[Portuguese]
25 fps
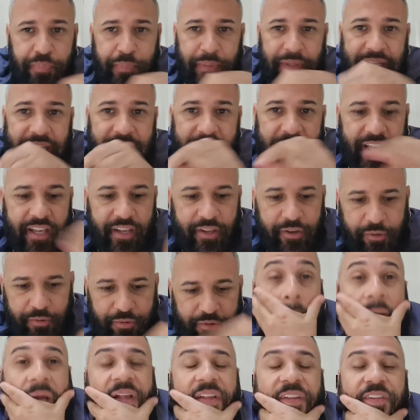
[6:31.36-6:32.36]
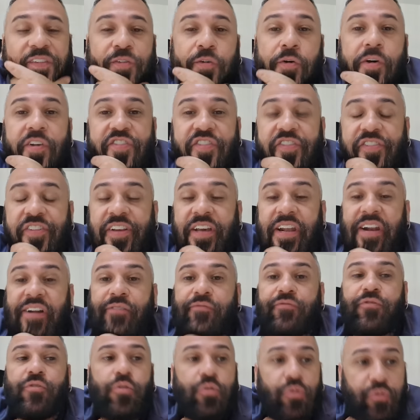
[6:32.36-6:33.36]
pequenos. Passou, a gente
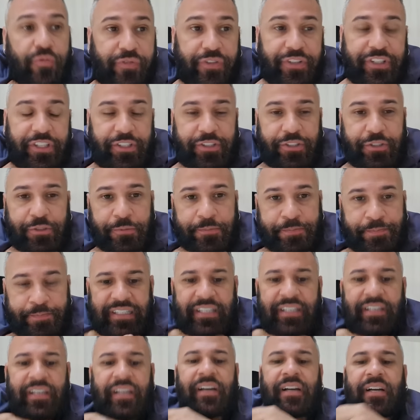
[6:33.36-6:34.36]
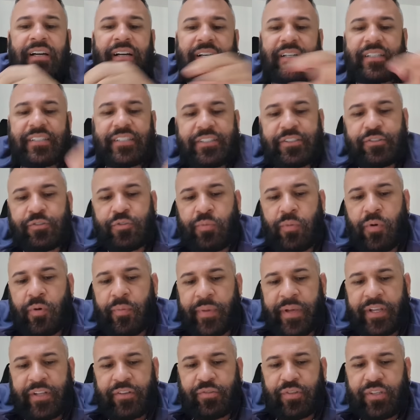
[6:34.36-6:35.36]
gravou o vídeo e, na, e no
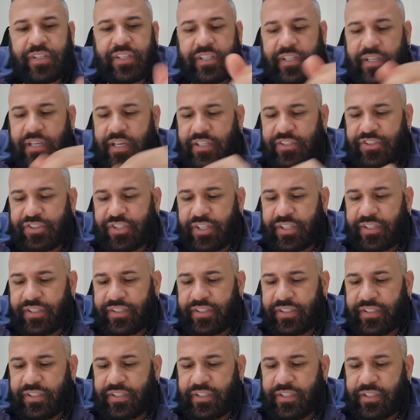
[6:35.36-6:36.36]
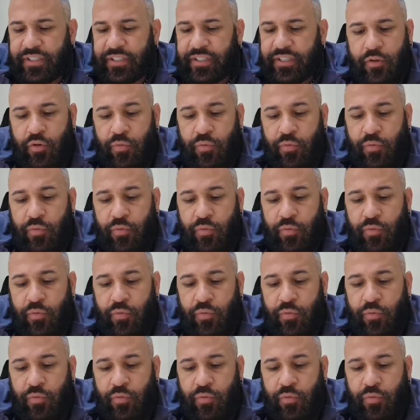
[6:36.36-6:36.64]
momento que a gente.